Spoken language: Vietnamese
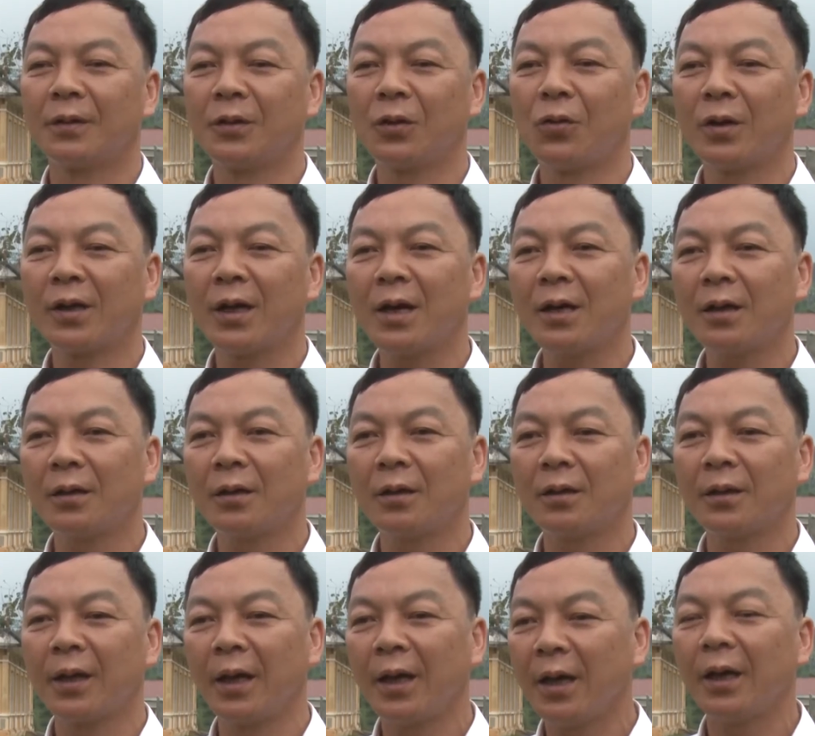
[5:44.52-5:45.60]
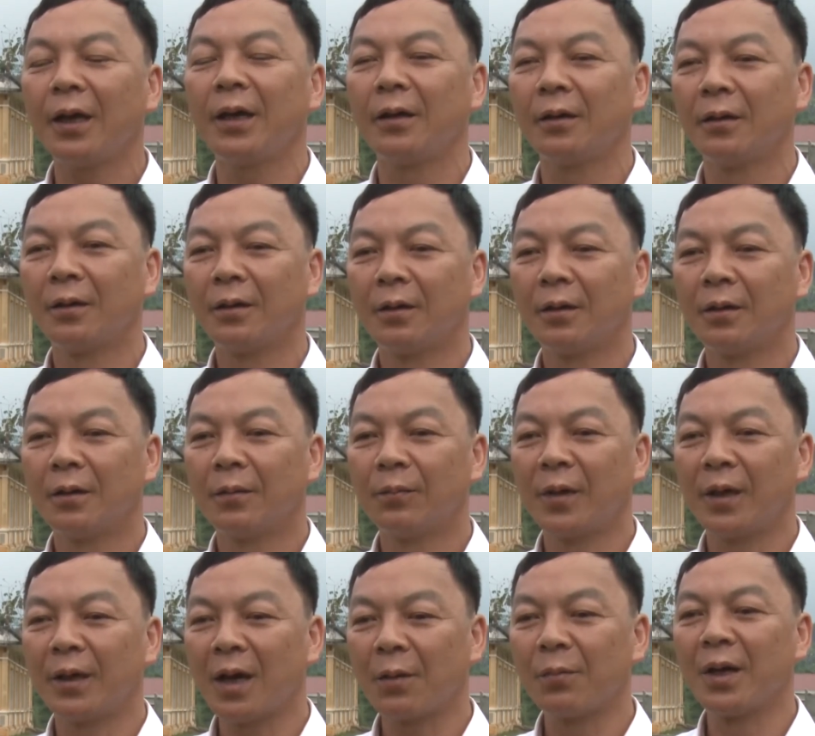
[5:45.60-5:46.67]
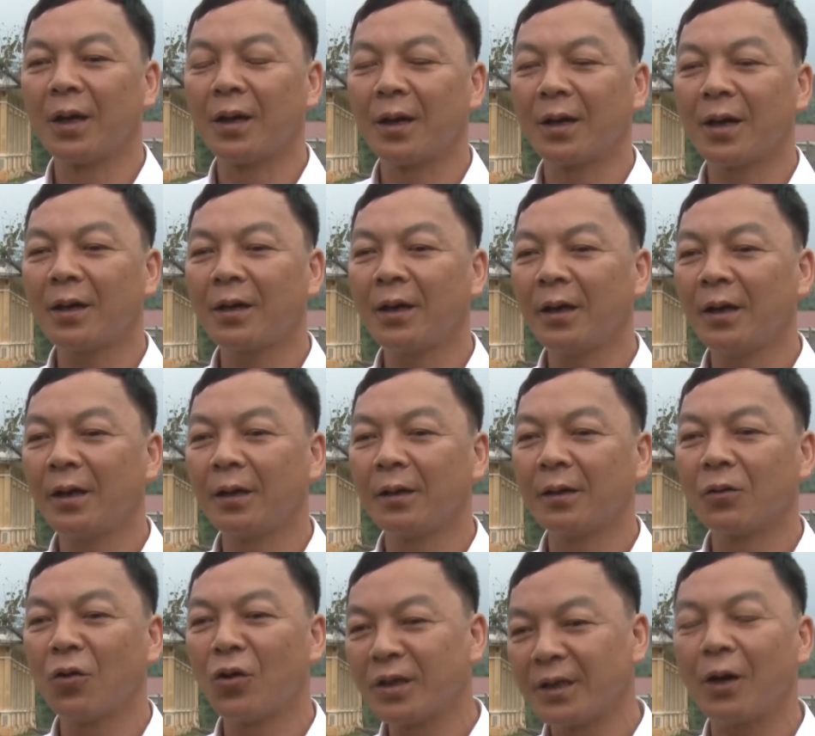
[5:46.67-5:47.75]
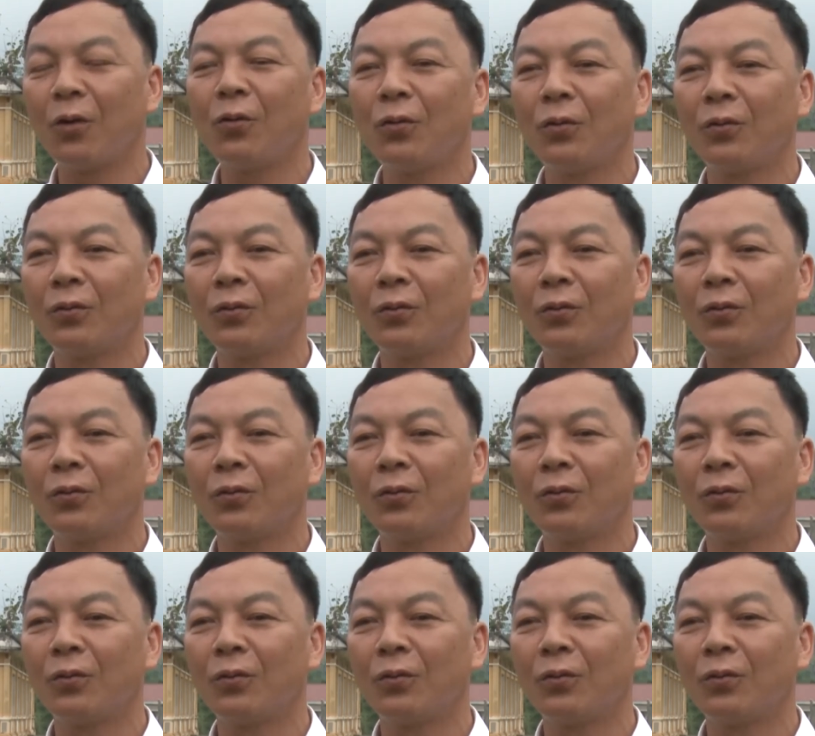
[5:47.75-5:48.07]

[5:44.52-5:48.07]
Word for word: cho các à, thế hệ mà đặc biệt là các thế hệ con cháu